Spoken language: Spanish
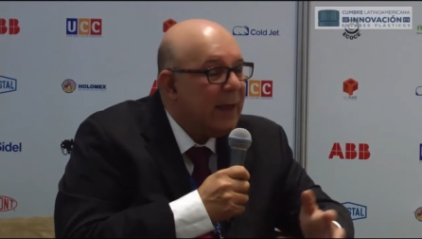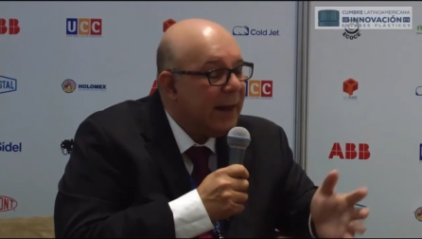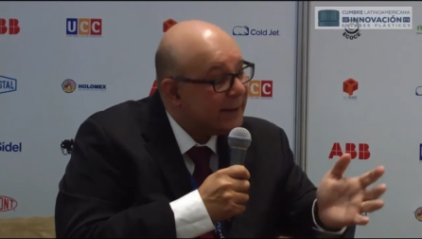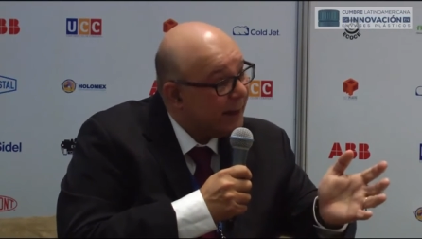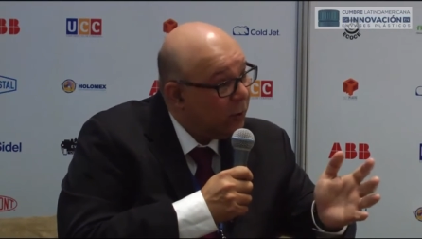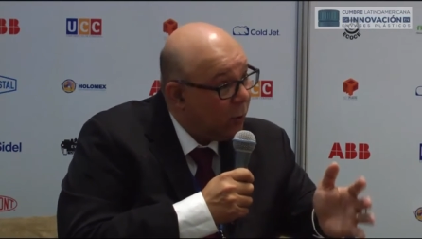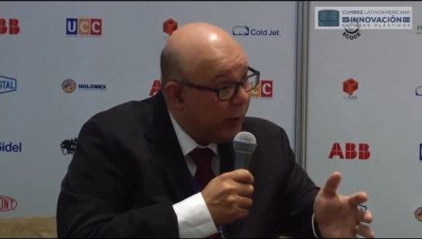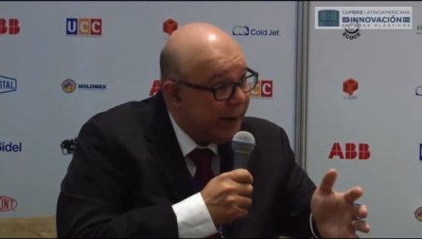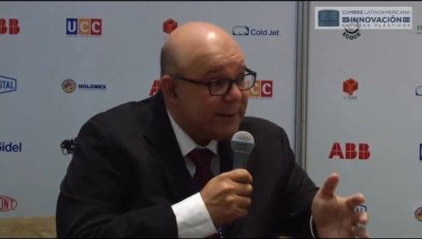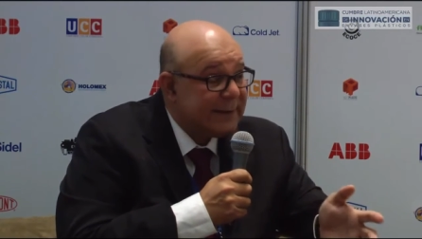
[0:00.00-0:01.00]
La
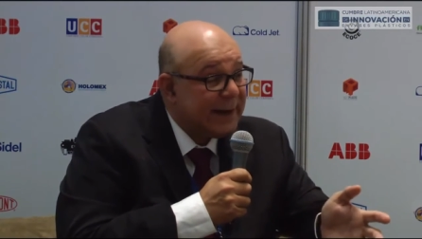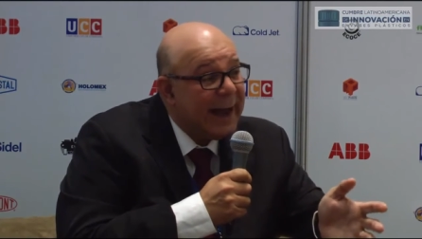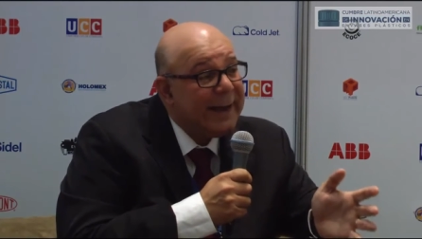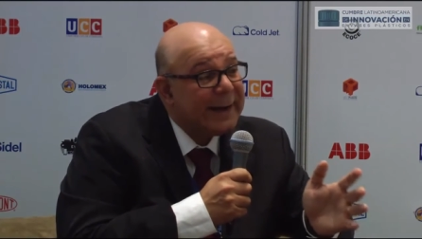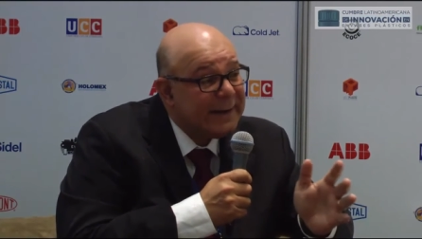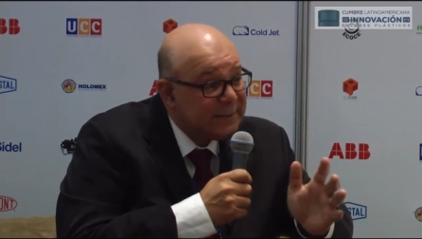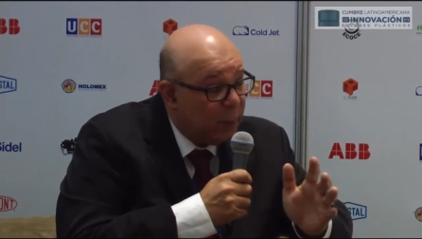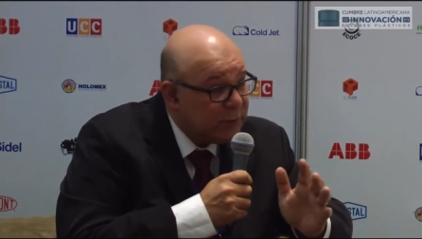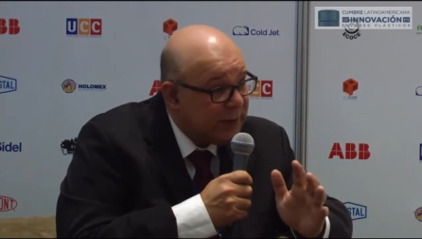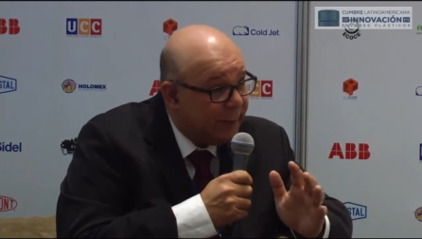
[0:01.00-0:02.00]
tecnología trae
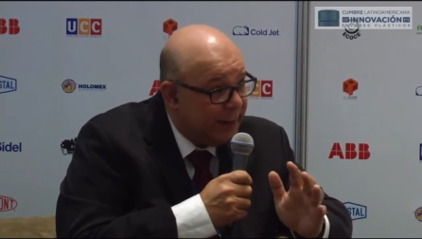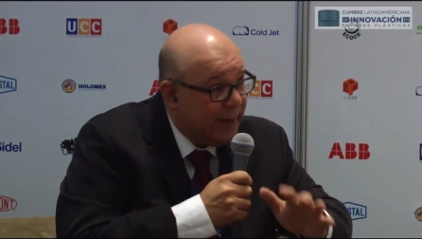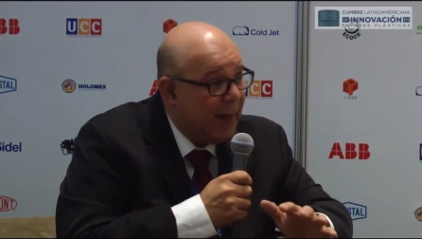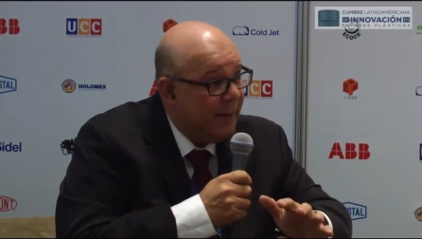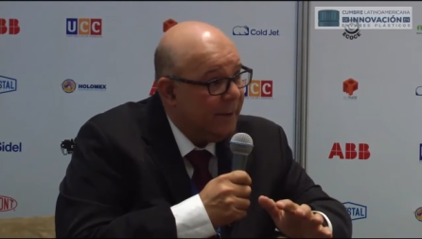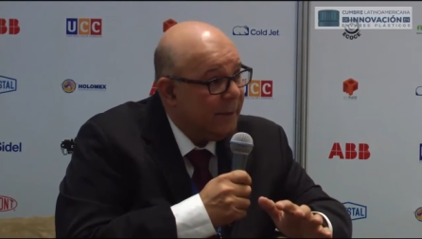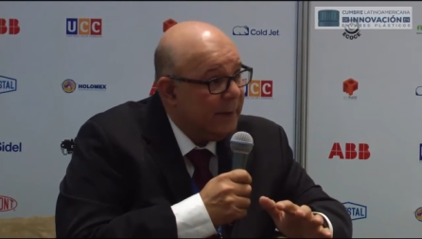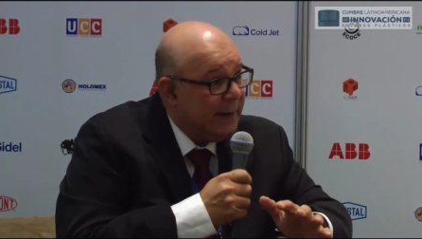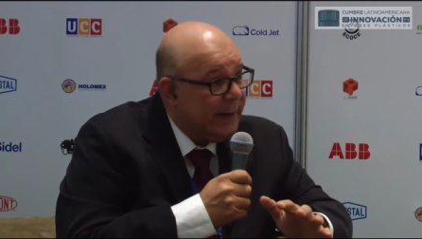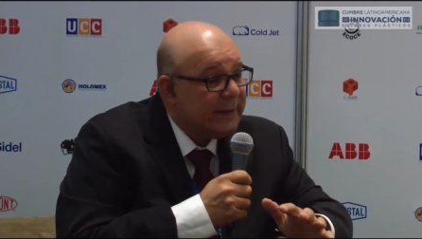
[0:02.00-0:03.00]
responsabilidad
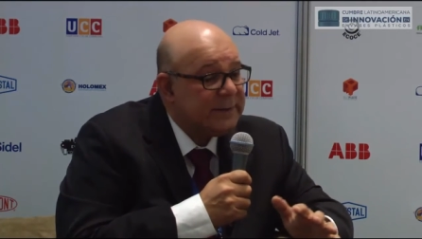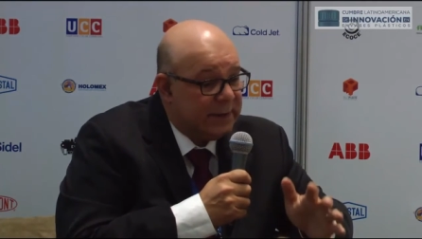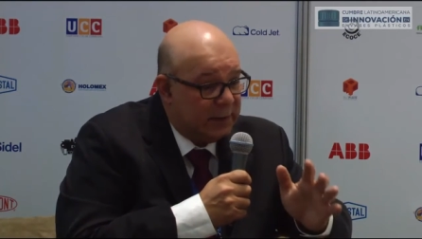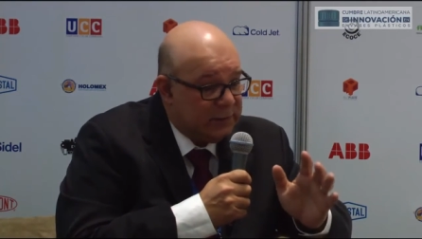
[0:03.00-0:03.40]
mm. y, es